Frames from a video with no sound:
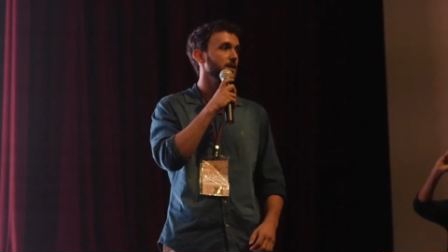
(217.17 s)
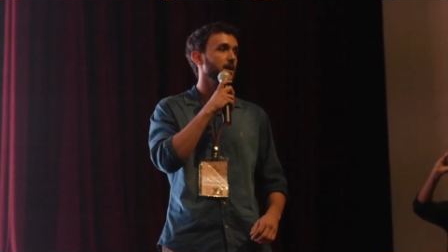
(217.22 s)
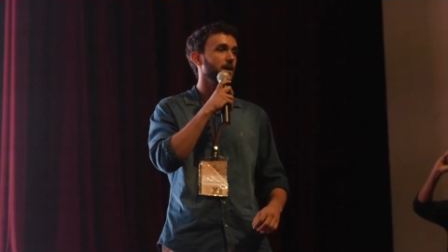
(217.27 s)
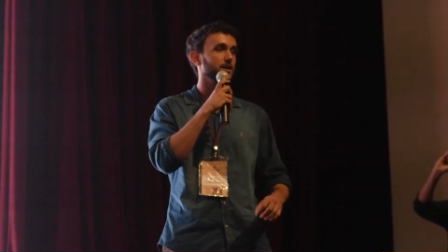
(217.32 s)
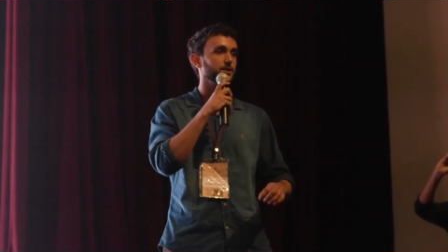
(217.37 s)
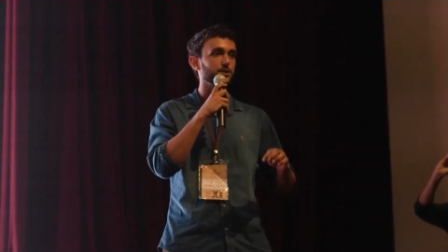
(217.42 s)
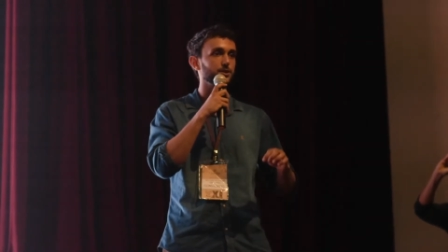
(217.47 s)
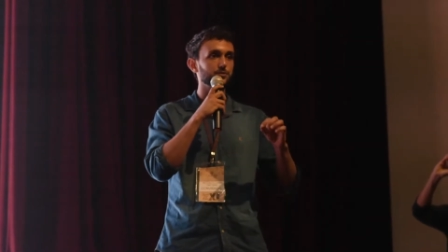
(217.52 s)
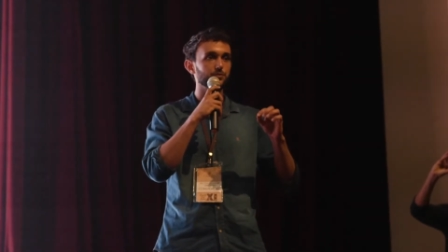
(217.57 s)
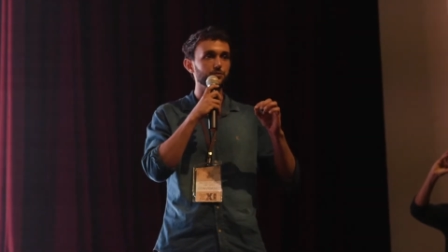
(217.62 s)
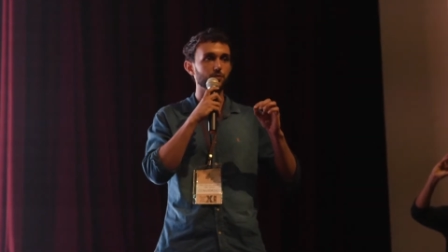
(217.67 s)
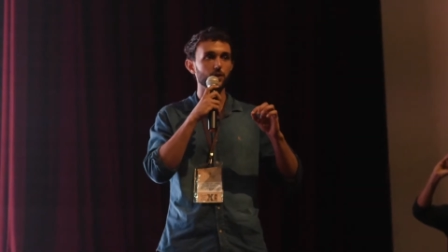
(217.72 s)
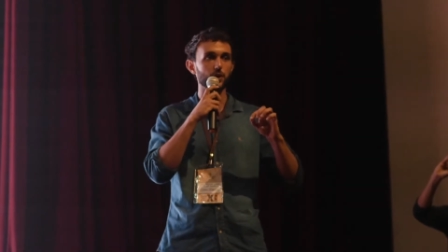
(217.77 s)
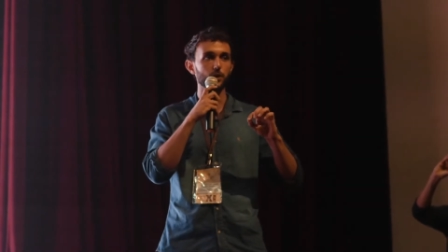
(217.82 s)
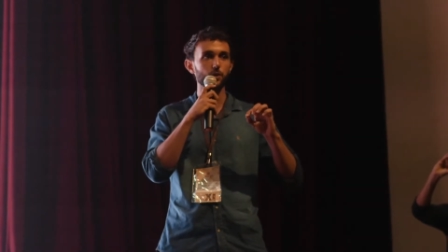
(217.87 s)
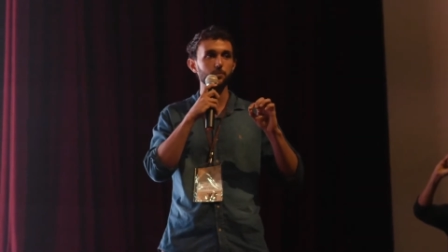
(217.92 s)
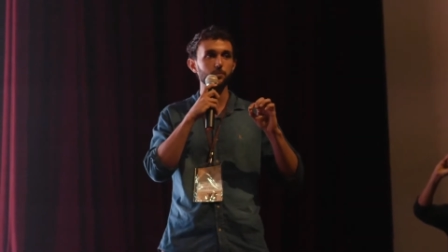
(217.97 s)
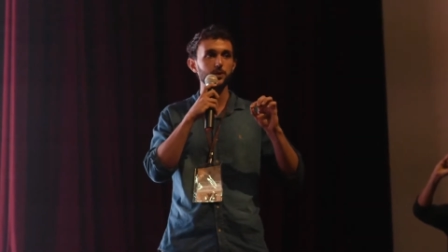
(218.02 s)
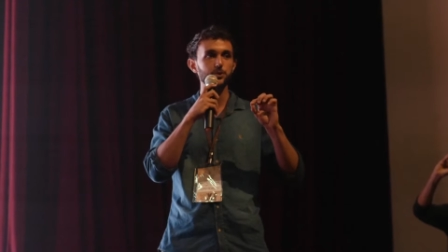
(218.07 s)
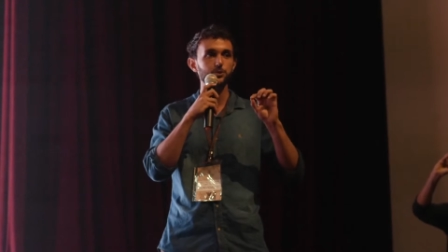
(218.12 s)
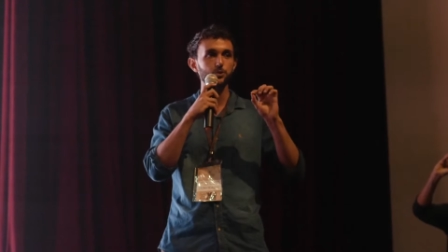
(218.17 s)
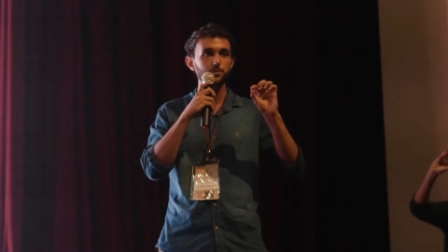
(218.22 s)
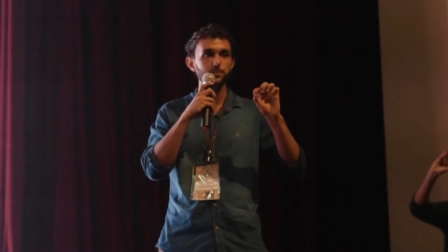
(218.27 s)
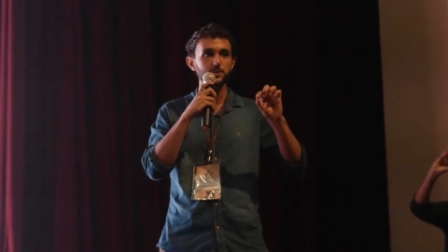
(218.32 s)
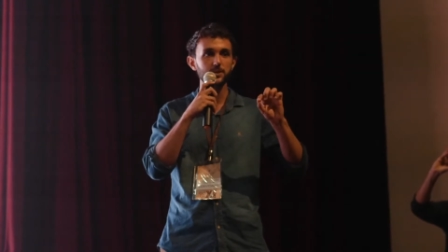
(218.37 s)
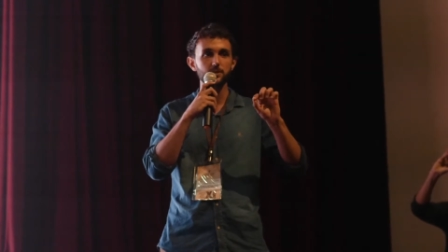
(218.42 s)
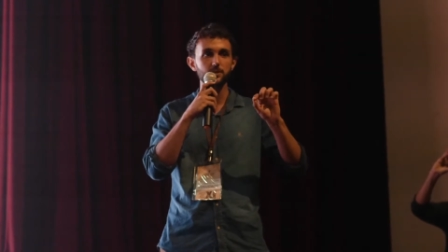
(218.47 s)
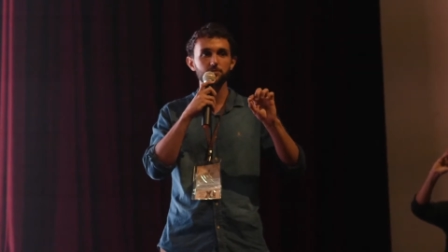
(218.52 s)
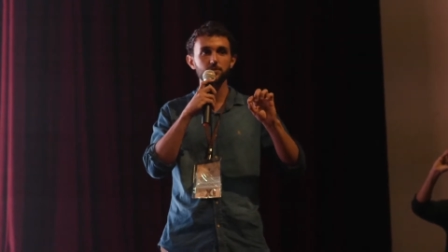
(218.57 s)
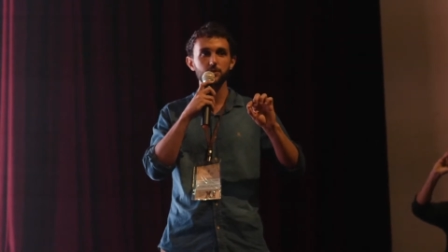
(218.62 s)
a gente foi realmente
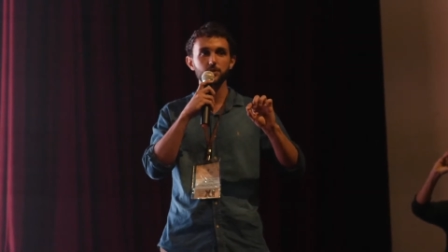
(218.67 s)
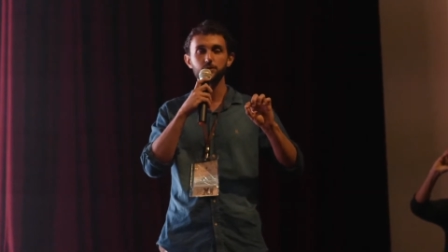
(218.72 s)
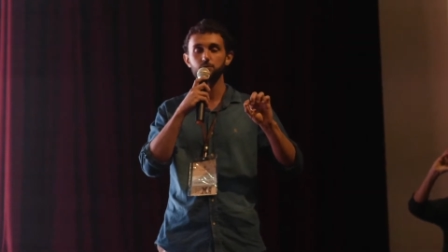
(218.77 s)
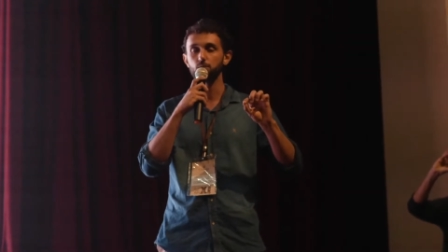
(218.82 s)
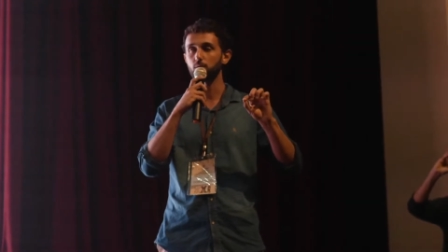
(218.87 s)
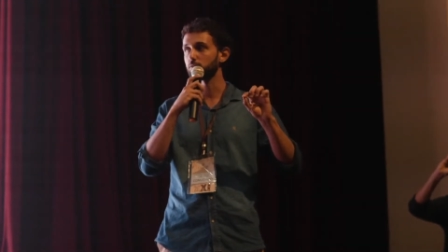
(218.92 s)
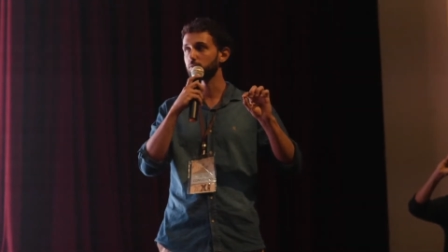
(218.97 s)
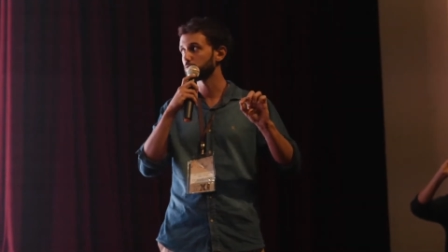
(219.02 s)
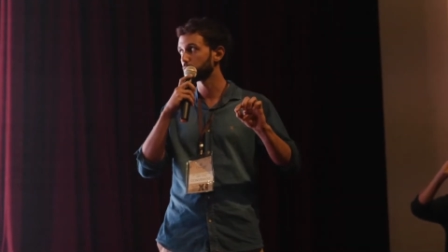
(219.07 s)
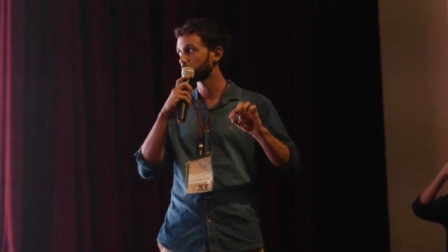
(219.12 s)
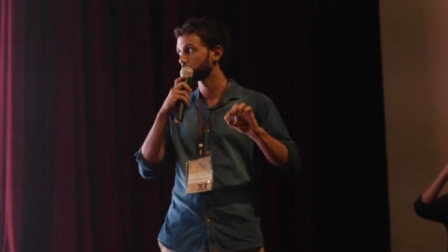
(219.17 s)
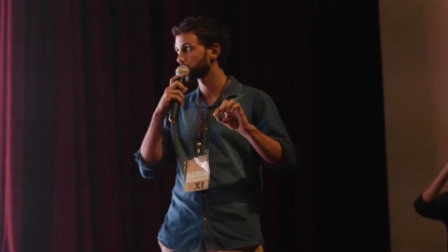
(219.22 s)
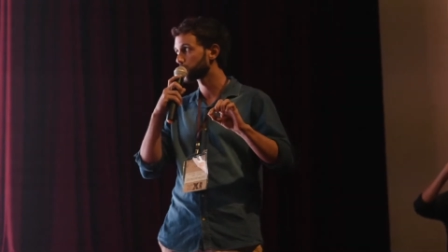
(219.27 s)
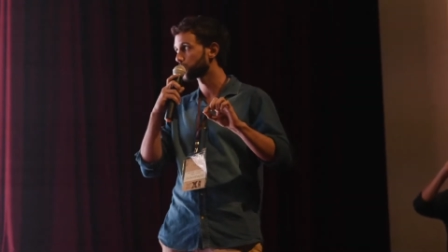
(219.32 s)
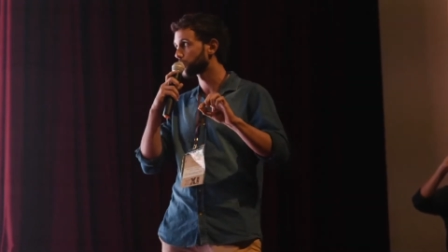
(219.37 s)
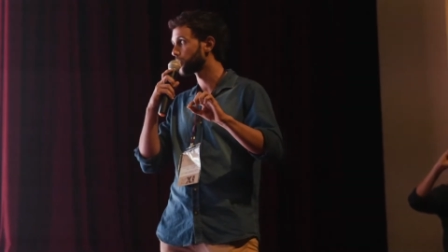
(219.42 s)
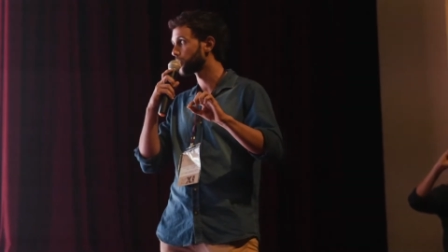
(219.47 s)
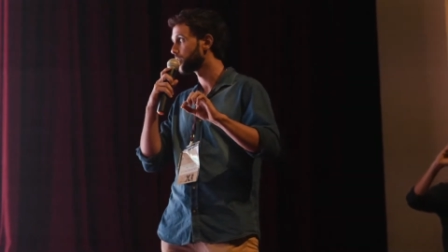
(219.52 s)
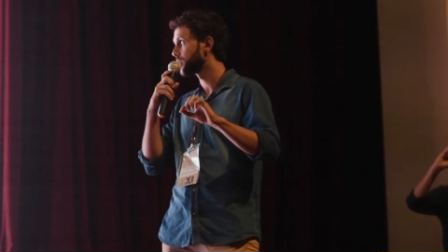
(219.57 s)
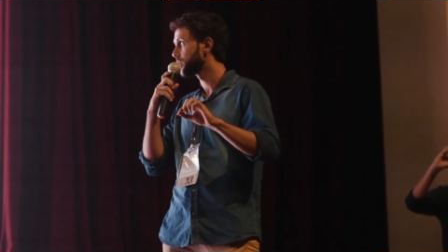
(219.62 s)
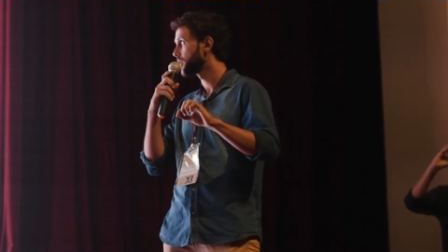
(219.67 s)
observando a fundo